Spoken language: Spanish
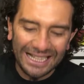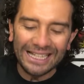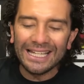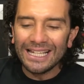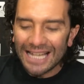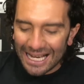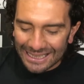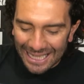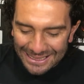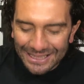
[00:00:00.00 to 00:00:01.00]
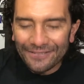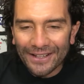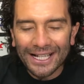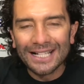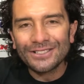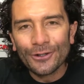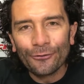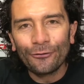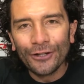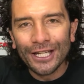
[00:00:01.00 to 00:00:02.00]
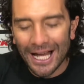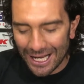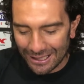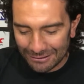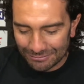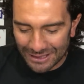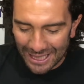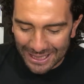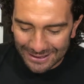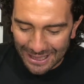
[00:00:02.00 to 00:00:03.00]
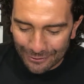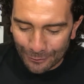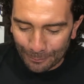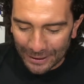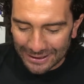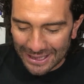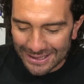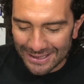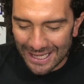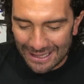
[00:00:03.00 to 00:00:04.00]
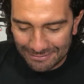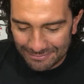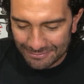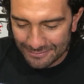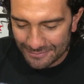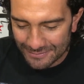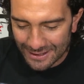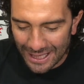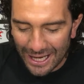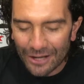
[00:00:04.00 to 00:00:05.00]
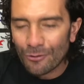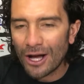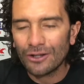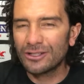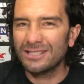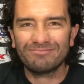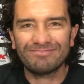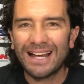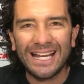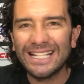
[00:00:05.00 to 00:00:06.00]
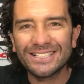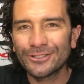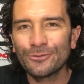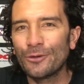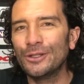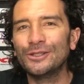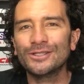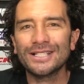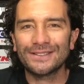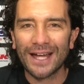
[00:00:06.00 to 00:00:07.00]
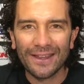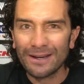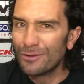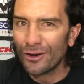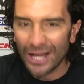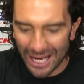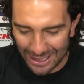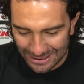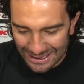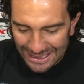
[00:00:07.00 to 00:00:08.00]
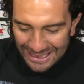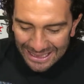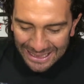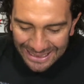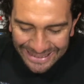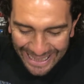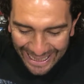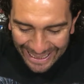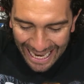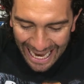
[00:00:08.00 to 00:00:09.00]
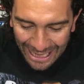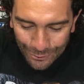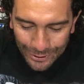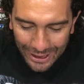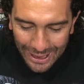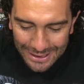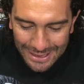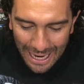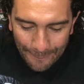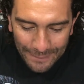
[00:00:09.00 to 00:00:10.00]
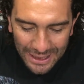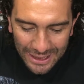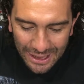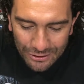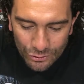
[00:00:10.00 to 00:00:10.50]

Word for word: Y la clasificación final de esta competencia, Ecuador en estos momentos está de moda. Deja a lo que es a Miriam